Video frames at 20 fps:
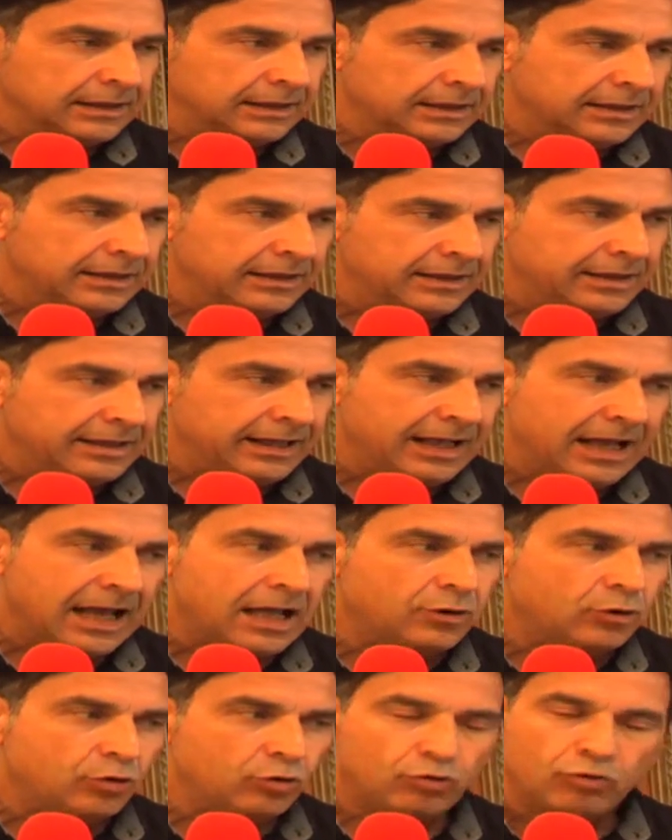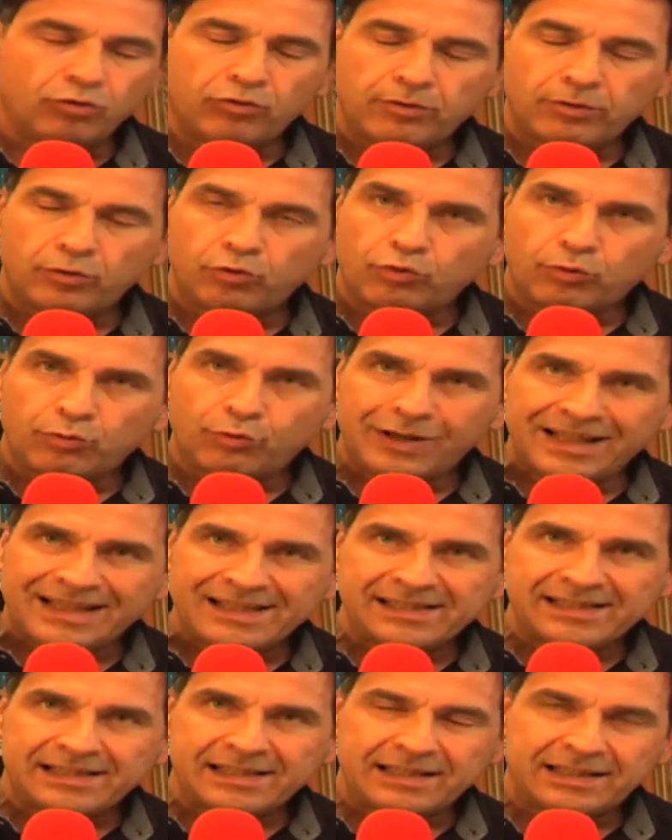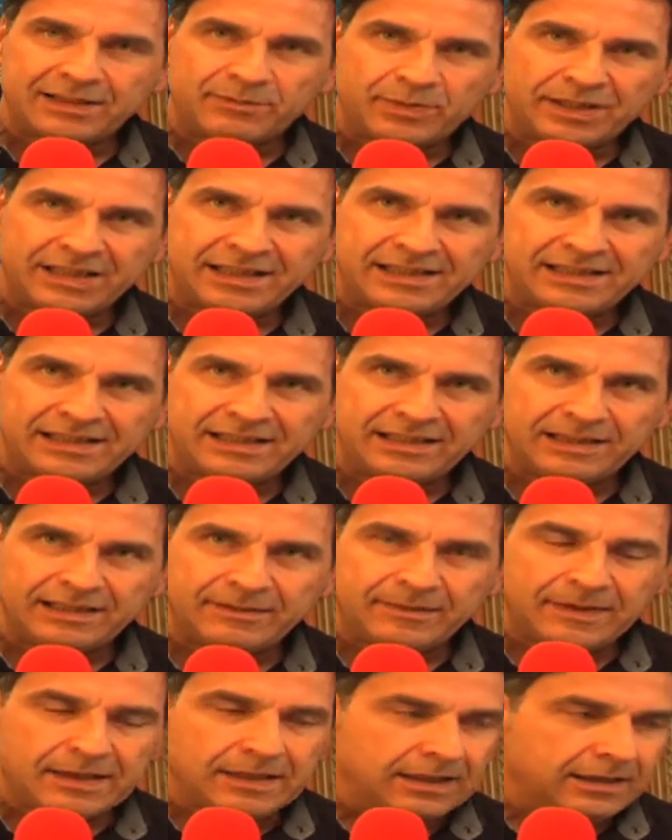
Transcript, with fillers: eh, creando tur- turbulenze nei paesi